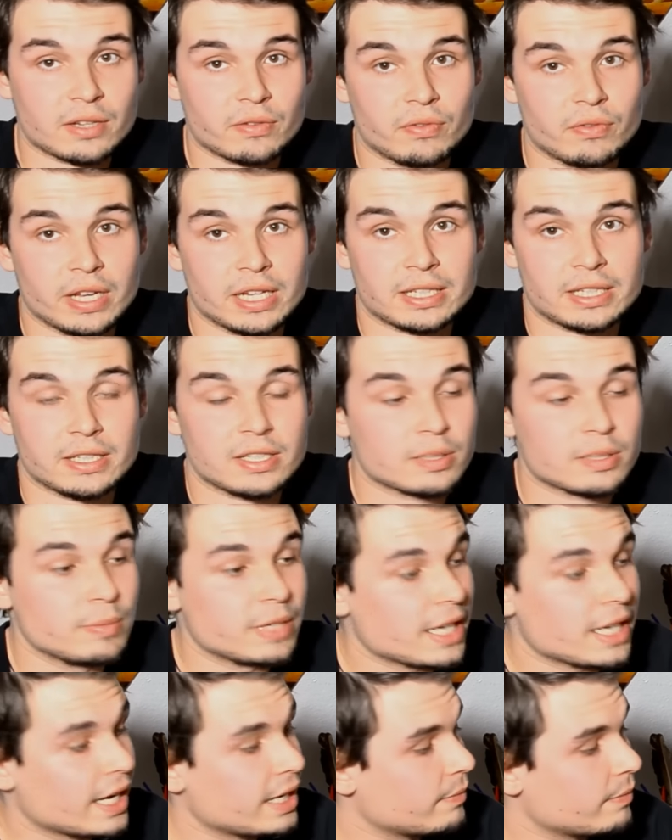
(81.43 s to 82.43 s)
gefertigt ist
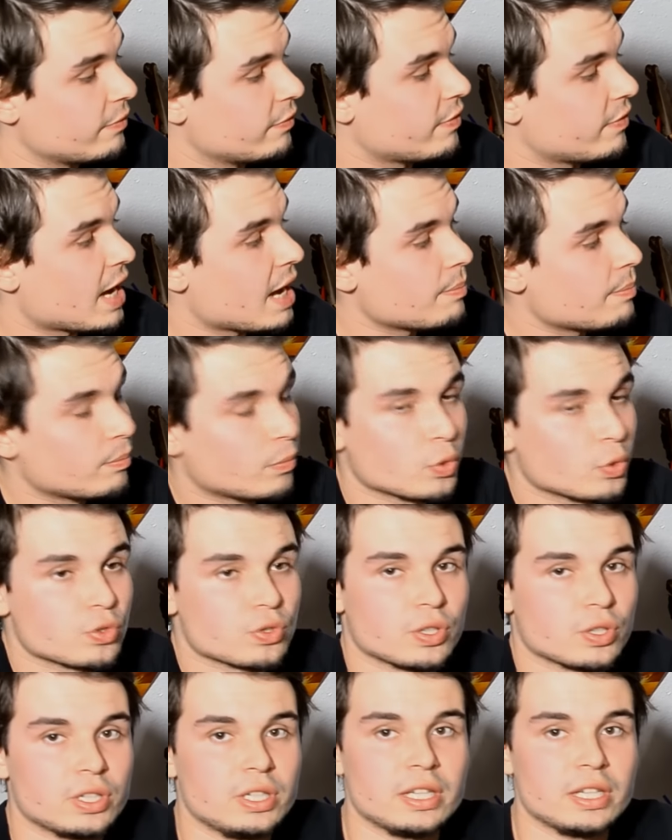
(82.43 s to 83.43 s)
mit einem
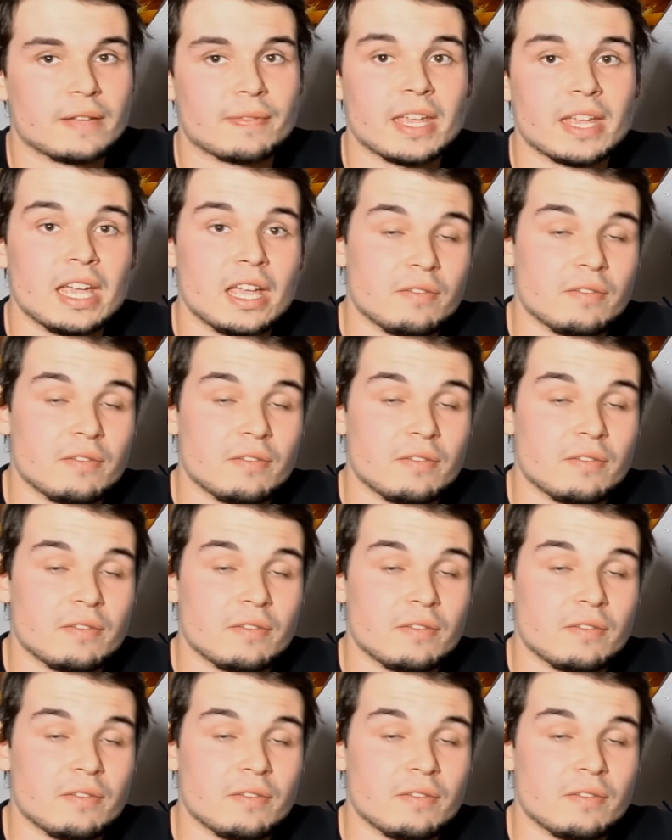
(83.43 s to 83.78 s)
Wabenmuster hier.